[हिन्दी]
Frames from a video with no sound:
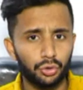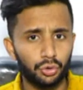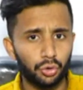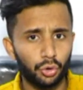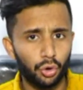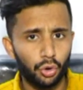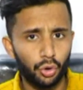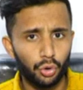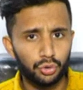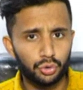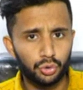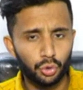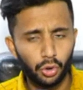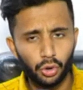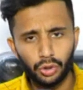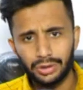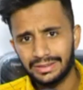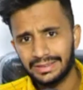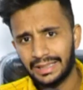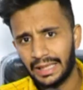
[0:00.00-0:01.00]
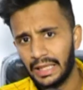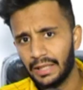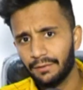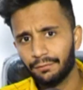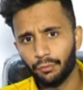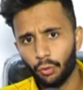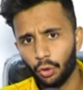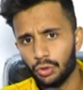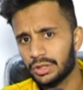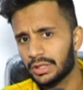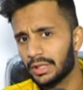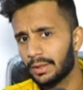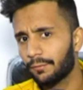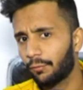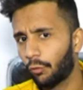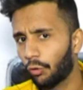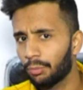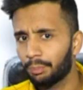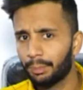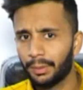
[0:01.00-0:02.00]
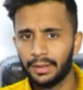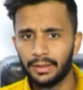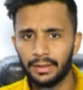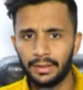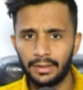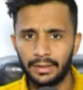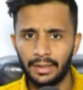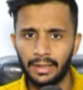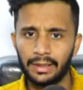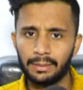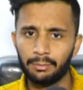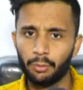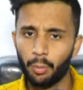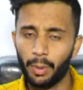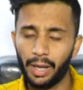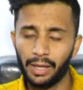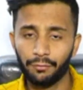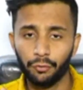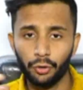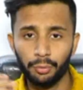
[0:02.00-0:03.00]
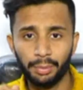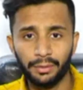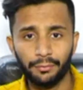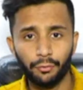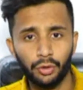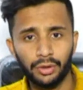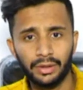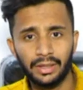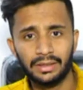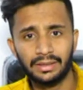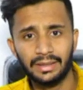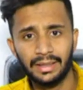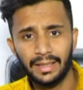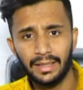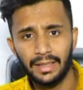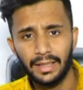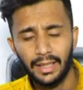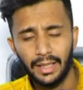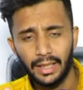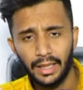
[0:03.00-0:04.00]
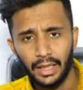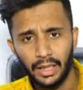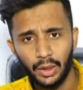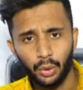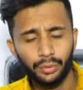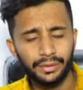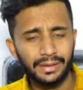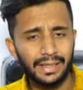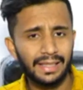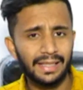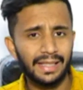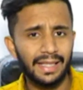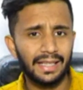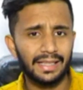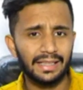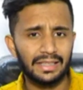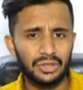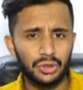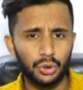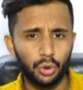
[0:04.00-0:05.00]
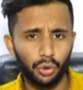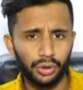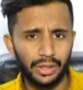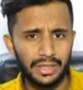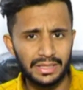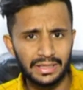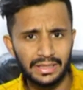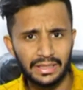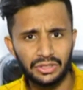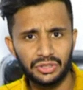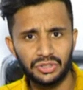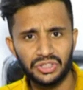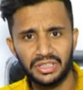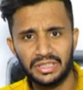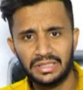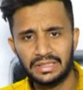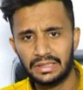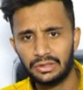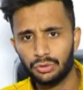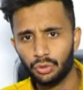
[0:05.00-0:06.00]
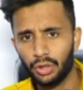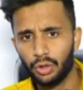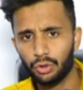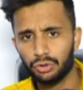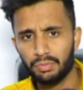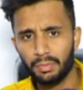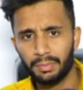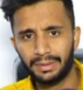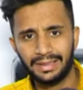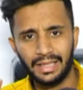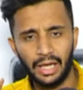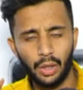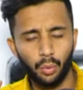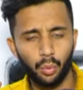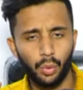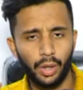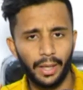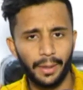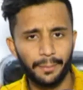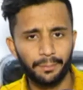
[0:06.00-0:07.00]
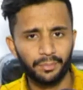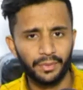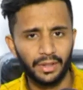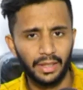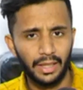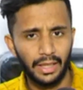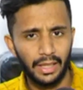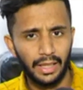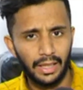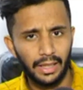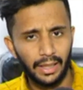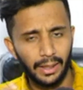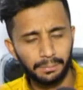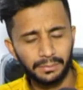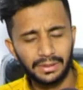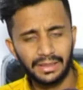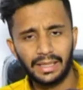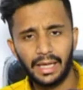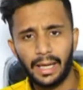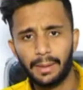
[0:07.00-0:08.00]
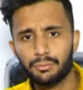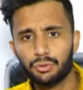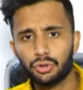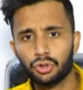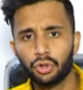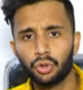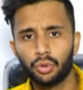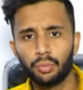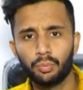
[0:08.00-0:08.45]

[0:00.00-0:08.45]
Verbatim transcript: तो जो लोग टेलीफोन से फ़ोन पर यानी मोबाइल फ़ोन पर फ़ोन करते हैं उनके लिए एक छोटी सी चीज़ जो है उसमें बदलाव हुआ है अब तक आप जो